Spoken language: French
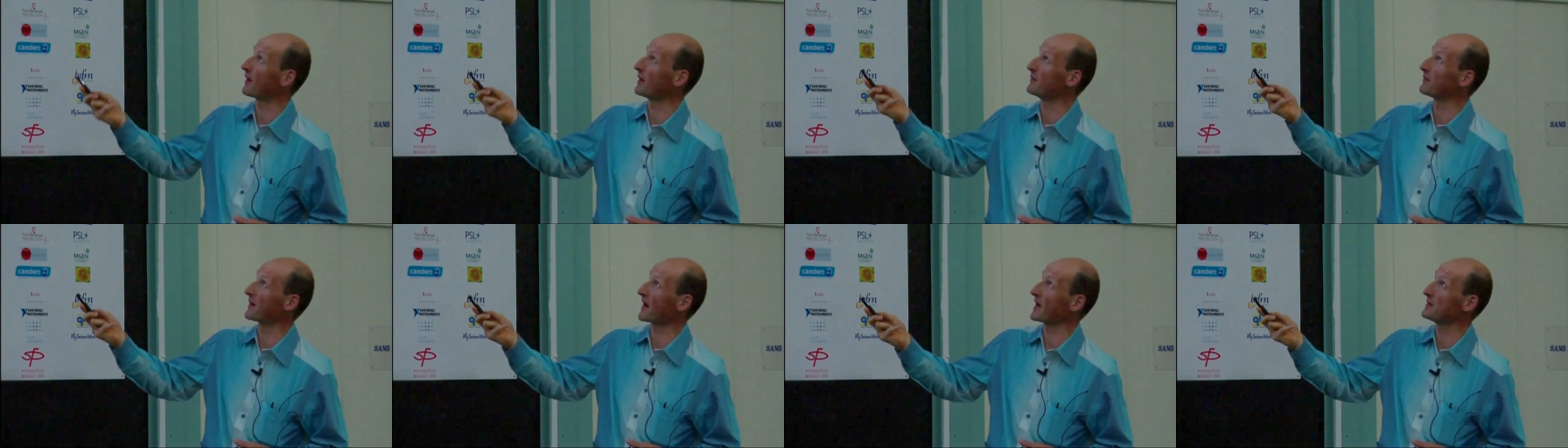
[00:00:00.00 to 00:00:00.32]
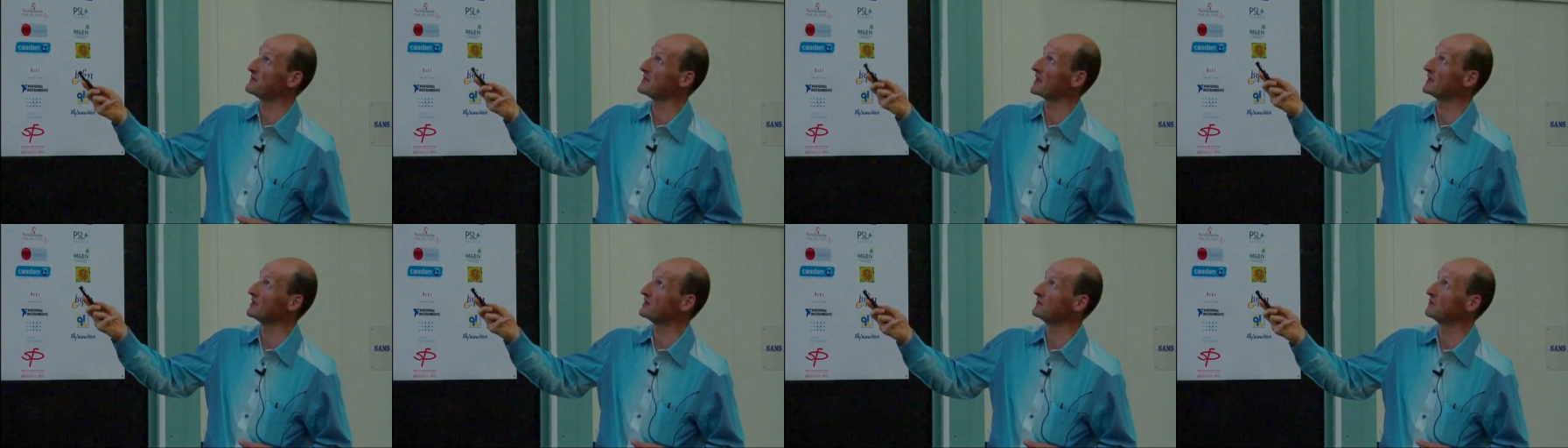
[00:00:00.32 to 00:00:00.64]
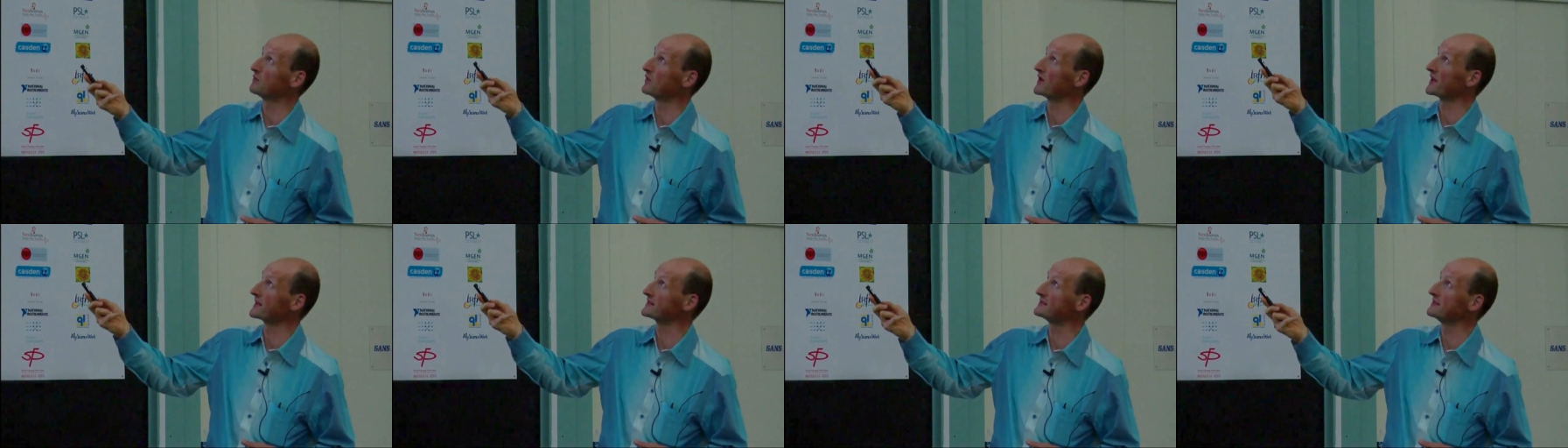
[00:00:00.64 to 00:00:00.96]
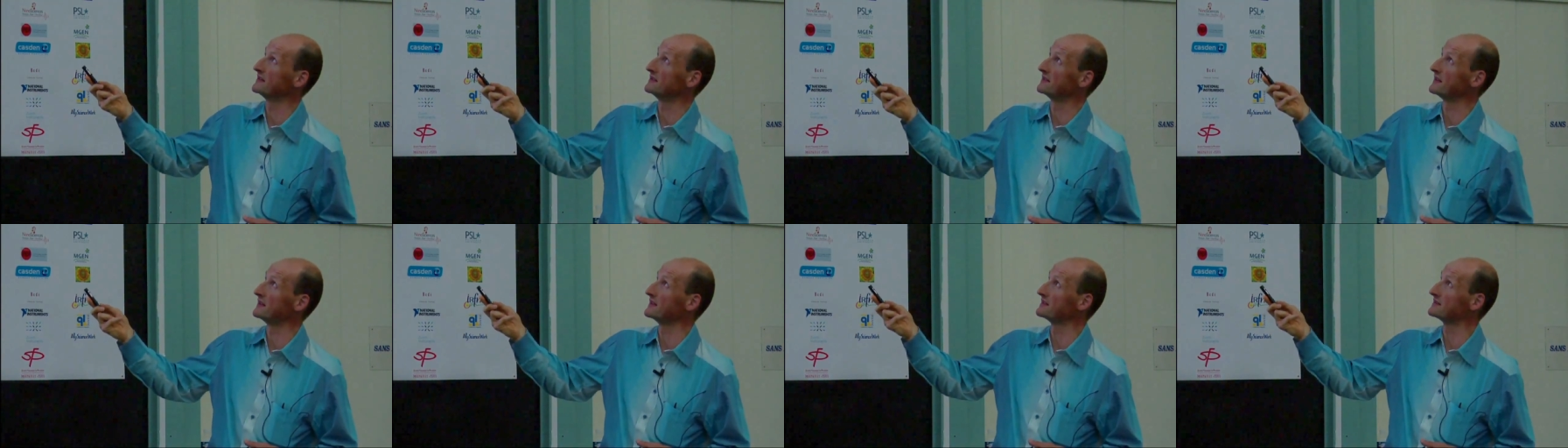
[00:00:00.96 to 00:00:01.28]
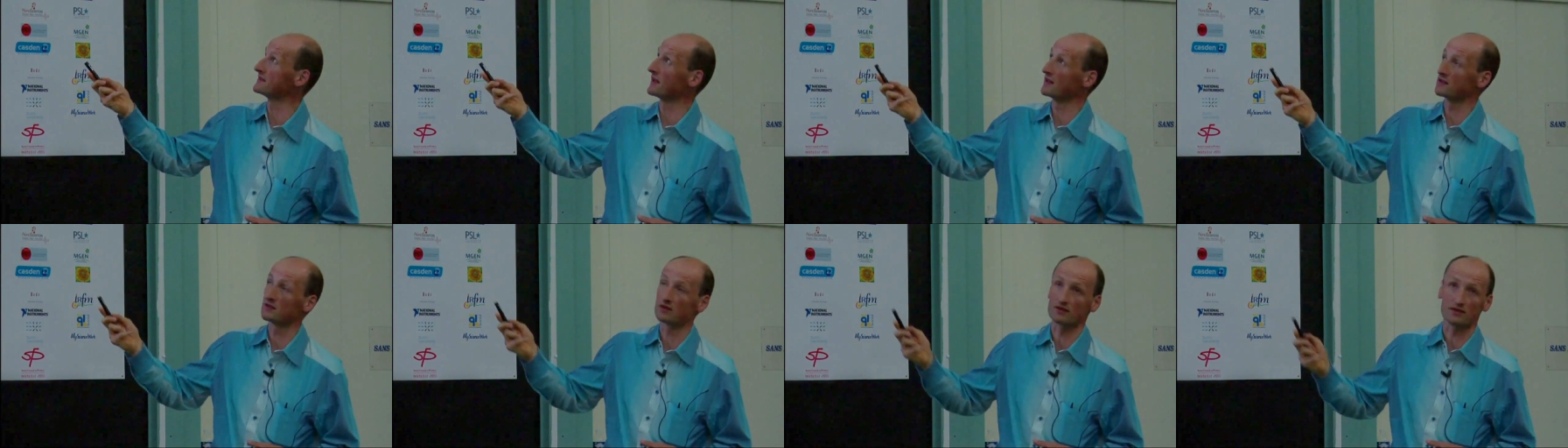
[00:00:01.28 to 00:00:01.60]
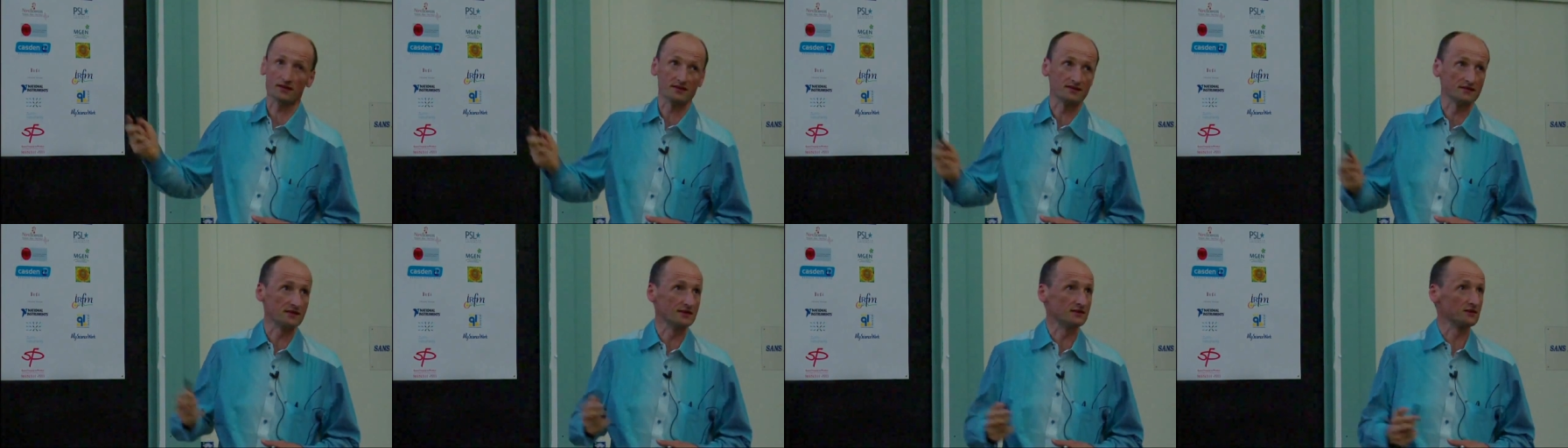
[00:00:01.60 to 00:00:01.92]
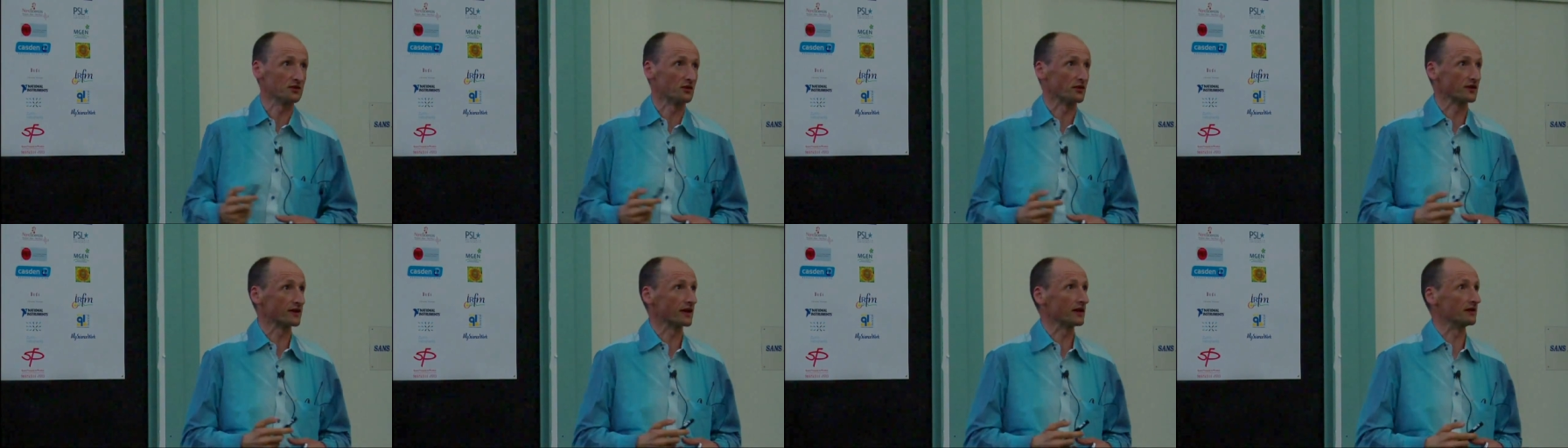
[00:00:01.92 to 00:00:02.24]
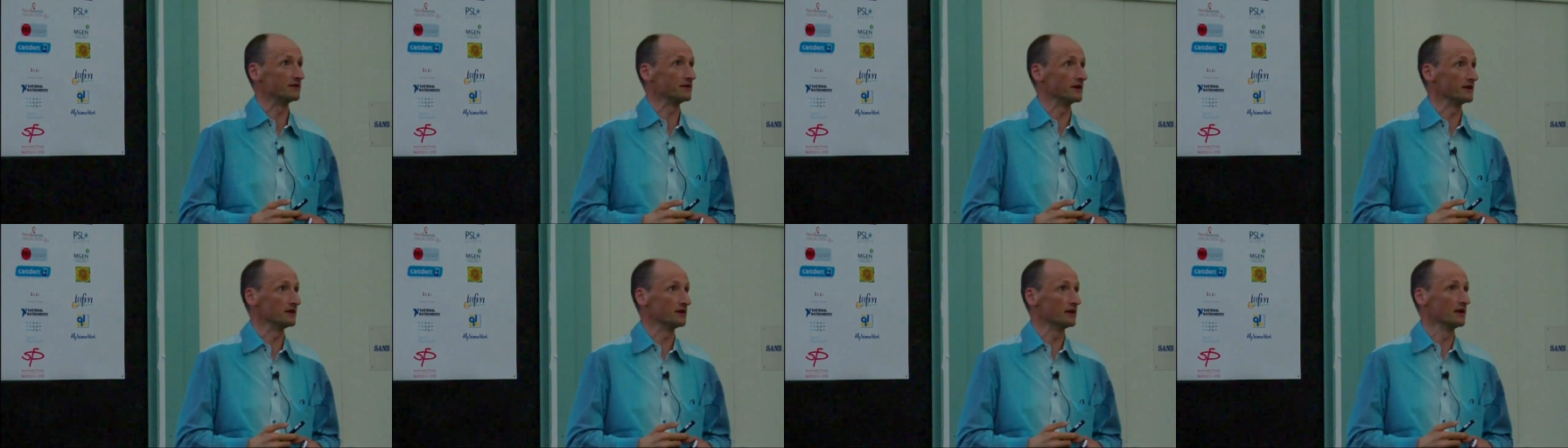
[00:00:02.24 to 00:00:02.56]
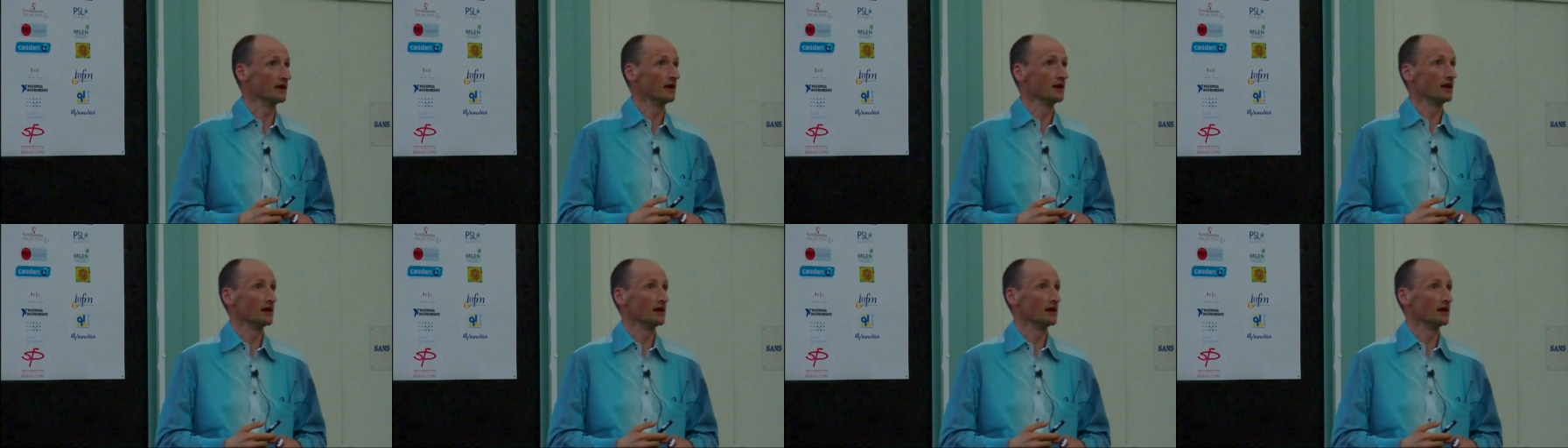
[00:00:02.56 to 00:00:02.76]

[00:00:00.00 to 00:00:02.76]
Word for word: premier niveau excité, c'est à 600 Kelvin.